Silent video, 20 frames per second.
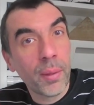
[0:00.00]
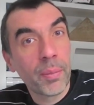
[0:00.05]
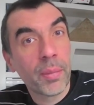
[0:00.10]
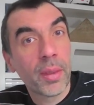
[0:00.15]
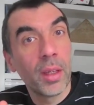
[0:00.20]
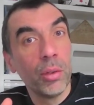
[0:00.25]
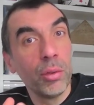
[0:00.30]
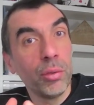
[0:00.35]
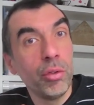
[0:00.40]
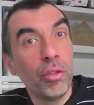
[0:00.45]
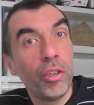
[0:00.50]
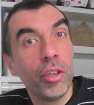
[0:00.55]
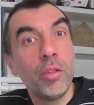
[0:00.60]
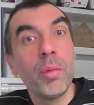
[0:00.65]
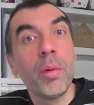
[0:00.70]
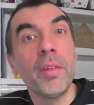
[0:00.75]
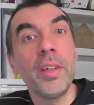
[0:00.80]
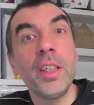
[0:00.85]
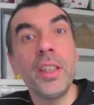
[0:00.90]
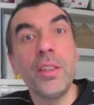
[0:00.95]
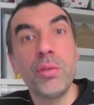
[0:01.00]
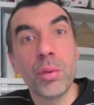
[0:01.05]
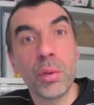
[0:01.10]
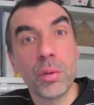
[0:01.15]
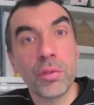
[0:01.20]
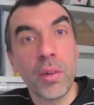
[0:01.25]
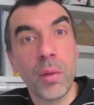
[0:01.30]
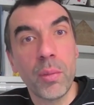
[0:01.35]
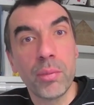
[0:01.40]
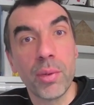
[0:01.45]
Le sujet du brevet, est sur
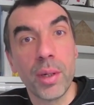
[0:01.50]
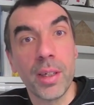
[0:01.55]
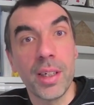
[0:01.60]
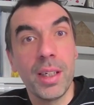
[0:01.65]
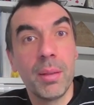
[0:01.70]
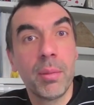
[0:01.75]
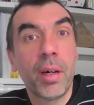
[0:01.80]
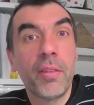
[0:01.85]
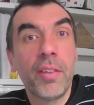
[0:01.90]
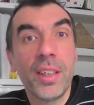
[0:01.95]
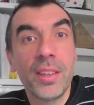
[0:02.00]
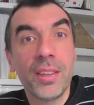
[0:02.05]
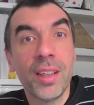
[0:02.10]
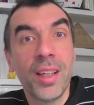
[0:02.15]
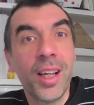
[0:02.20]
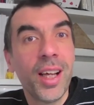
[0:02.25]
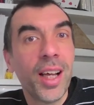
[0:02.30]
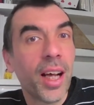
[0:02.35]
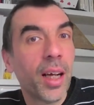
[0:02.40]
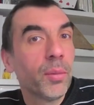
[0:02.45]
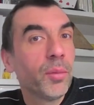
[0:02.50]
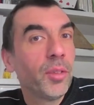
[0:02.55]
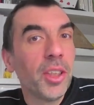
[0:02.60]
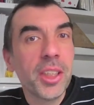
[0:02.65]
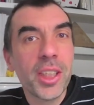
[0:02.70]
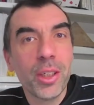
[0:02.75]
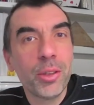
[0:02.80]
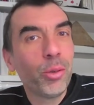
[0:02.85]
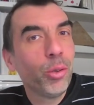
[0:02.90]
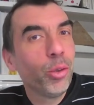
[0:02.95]
100 points. Et bien en fait, un petit
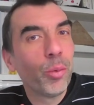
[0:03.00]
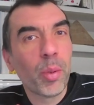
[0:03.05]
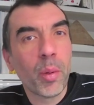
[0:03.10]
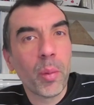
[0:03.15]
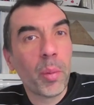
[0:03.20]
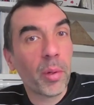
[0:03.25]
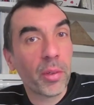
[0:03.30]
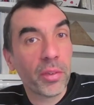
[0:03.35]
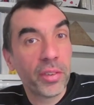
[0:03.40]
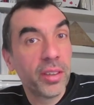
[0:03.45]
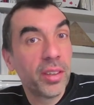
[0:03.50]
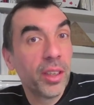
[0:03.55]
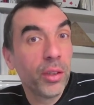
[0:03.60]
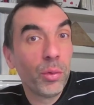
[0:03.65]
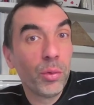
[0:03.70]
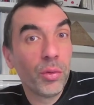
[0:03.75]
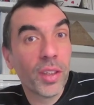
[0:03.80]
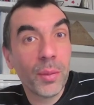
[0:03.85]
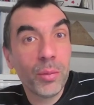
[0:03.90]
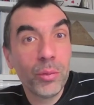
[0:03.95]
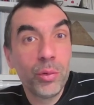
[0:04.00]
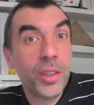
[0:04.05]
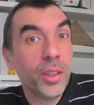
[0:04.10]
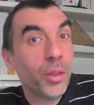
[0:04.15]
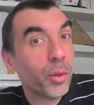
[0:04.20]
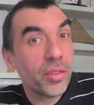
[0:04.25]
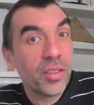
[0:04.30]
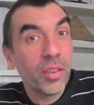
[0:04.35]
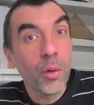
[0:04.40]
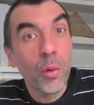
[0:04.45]
calcul de proportionnalité tout ça nous dit que
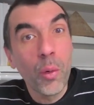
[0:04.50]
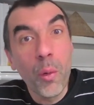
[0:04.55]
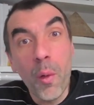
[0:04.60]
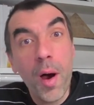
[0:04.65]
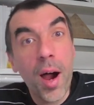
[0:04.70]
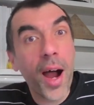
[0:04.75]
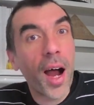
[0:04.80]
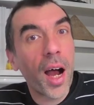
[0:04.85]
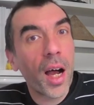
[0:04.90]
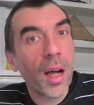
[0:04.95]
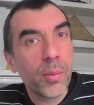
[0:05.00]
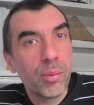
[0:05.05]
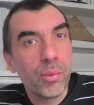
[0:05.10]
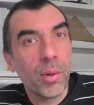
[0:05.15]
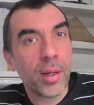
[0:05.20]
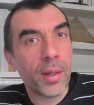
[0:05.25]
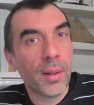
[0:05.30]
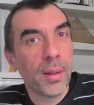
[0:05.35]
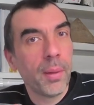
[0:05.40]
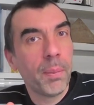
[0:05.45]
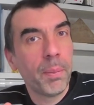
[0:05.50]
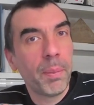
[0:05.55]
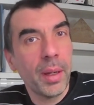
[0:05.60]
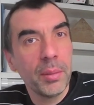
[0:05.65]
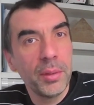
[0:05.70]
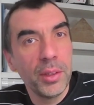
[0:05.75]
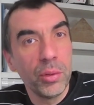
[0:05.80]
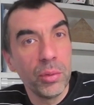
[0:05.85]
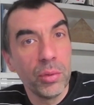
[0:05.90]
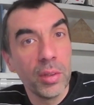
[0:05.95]
c'est en gros un point par
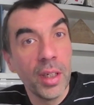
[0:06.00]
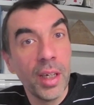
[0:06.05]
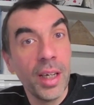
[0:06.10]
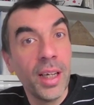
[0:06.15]
minute.